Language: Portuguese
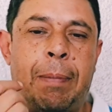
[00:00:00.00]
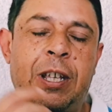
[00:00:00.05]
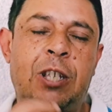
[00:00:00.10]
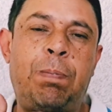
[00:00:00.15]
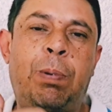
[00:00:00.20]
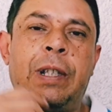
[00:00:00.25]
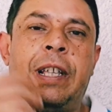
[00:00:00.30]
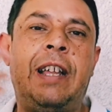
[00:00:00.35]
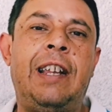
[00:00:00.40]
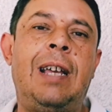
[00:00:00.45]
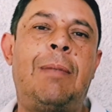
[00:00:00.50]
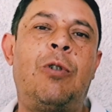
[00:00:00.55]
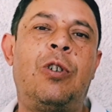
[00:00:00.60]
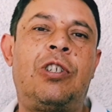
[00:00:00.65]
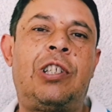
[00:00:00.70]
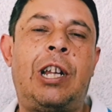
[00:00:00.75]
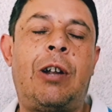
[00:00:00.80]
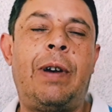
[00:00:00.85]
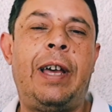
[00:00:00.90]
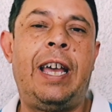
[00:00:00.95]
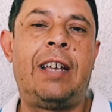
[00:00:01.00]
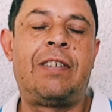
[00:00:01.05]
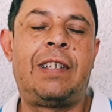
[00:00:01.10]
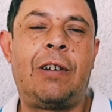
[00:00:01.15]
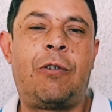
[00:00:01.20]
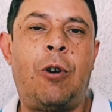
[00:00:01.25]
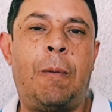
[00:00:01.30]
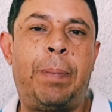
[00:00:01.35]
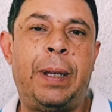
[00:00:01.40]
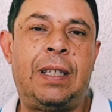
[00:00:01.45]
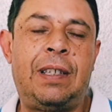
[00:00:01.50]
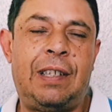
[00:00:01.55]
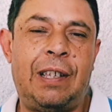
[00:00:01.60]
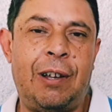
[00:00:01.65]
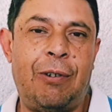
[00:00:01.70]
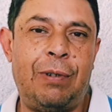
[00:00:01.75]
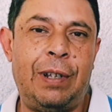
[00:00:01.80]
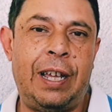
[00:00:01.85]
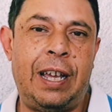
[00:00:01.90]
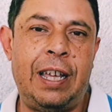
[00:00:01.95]
Mas poderia mostrar o resto da
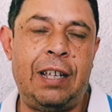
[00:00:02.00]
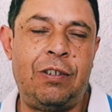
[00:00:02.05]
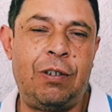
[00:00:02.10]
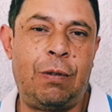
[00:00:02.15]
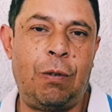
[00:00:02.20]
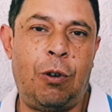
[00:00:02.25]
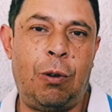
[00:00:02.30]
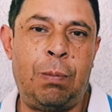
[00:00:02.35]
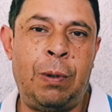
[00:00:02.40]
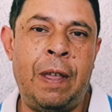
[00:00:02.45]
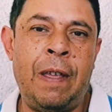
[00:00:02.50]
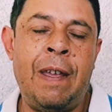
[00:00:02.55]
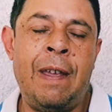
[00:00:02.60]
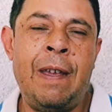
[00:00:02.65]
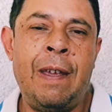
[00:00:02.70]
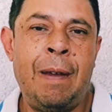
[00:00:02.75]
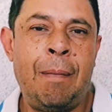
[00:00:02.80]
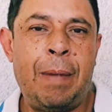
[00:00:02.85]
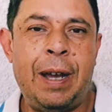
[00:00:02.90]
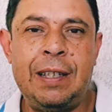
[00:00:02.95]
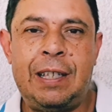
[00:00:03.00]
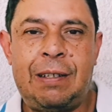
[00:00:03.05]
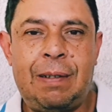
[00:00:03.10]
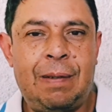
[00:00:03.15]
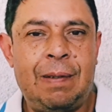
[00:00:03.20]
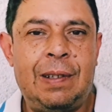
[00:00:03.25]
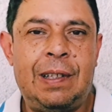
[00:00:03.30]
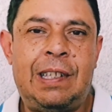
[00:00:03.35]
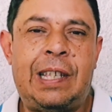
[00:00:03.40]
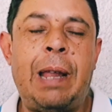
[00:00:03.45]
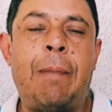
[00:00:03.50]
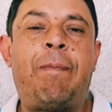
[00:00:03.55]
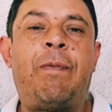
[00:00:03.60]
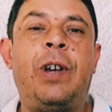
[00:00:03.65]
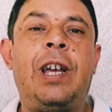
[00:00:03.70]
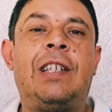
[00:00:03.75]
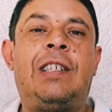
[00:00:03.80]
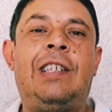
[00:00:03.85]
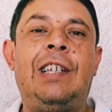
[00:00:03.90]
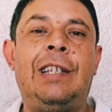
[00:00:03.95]
competição, né? A Rede Globo. Mas sempre
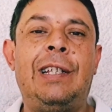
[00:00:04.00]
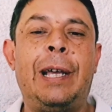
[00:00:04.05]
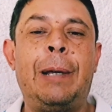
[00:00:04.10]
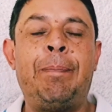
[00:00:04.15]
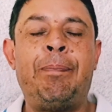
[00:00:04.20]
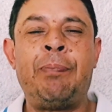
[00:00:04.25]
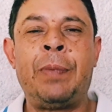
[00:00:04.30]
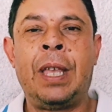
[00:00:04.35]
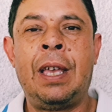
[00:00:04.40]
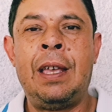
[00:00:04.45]
foi assim, né?